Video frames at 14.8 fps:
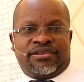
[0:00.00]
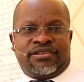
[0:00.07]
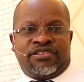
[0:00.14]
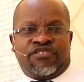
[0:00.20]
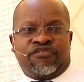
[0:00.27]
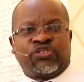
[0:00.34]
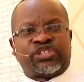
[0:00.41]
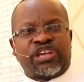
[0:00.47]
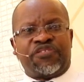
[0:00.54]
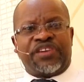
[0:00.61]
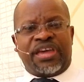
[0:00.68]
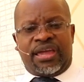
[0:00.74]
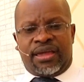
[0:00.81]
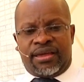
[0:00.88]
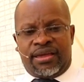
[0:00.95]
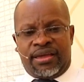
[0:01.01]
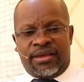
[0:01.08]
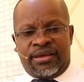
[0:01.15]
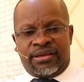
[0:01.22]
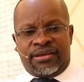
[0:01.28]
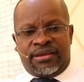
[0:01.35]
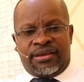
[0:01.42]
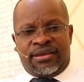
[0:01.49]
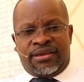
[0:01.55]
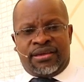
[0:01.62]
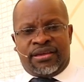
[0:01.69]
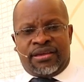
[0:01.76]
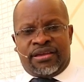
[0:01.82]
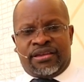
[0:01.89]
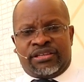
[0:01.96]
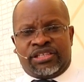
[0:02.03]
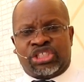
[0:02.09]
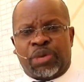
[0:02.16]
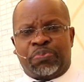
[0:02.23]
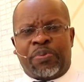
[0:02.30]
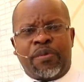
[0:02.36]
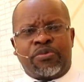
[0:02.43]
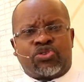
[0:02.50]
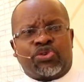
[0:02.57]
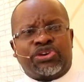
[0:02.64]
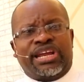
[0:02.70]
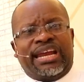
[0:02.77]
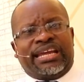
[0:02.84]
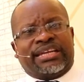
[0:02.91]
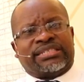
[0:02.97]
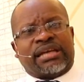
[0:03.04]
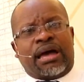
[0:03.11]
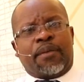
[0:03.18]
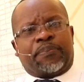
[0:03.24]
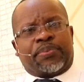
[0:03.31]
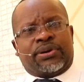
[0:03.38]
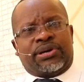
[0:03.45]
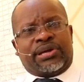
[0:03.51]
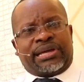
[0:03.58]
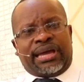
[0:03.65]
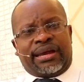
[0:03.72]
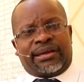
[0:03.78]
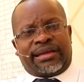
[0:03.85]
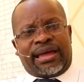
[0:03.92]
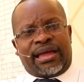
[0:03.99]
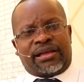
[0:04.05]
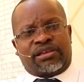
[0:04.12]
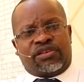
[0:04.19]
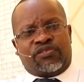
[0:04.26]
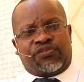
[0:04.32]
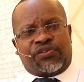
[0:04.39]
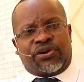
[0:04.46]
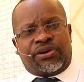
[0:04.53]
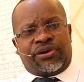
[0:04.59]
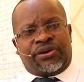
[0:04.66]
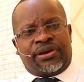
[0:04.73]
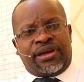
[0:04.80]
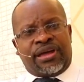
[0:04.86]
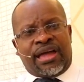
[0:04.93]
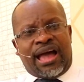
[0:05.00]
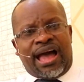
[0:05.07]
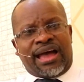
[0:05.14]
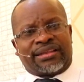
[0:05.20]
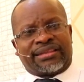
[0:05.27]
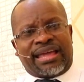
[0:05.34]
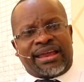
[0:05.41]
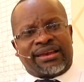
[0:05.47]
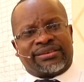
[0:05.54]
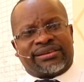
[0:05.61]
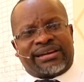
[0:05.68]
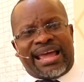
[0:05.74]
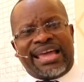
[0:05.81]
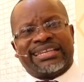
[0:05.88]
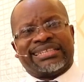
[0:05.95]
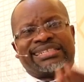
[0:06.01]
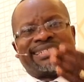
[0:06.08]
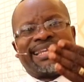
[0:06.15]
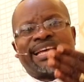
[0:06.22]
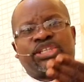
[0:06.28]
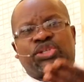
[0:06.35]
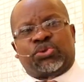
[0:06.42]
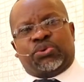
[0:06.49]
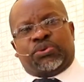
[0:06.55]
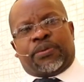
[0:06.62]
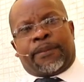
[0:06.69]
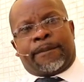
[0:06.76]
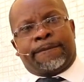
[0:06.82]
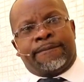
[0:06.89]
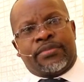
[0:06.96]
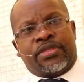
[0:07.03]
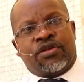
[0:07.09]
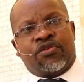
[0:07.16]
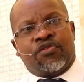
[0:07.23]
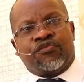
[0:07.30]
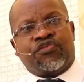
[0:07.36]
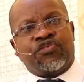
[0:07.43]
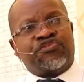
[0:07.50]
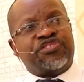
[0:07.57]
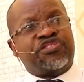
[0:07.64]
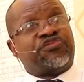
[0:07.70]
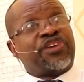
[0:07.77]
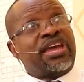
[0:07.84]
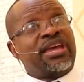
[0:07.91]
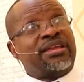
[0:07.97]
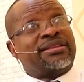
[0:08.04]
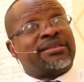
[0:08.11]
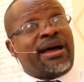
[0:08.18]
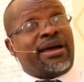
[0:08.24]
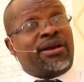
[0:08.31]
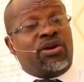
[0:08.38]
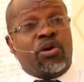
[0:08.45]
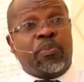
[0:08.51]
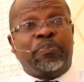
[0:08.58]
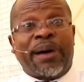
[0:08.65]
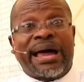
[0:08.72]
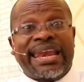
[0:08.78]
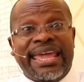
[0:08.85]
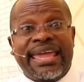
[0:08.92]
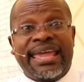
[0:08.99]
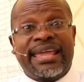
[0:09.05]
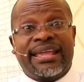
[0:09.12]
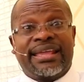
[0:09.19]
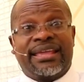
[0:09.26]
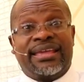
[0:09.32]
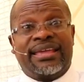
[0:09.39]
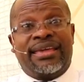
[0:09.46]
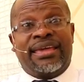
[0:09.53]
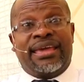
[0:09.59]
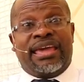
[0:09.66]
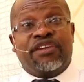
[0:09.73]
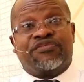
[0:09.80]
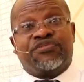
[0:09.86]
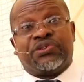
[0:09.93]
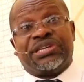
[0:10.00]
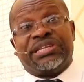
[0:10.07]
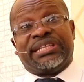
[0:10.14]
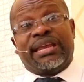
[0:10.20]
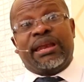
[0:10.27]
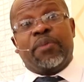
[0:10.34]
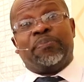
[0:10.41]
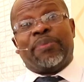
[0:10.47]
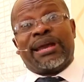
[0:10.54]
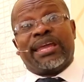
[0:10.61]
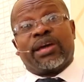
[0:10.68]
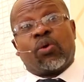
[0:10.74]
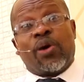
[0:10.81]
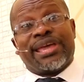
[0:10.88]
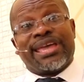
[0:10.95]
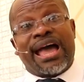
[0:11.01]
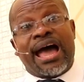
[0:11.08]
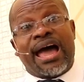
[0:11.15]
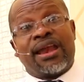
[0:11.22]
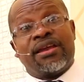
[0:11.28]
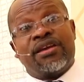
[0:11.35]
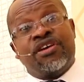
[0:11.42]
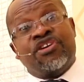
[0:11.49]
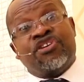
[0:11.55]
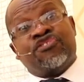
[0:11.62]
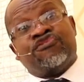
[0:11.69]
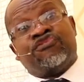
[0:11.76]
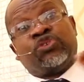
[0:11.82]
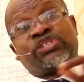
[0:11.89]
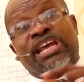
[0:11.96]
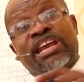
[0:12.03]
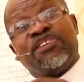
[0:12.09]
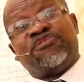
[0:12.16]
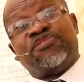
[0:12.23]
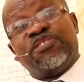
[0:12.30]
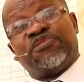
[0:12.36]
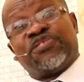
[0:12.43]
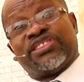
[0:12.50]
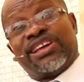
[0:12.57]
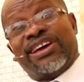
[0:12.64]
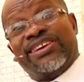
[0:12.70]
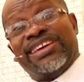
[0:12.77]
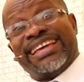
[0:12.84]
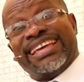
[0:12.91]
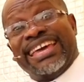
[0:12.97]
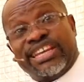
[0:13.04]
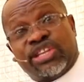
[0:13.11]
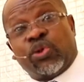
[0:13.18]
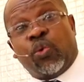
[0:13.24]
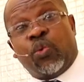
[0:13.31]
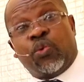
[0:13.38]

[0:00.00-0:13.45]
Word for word: Vous savez, je peux donner l'exemple de quelqu'un qui veut atteindre un statut. Vous vivez dans le palais et vous quittez le palais royal, vous allez vivre dans les ghettos.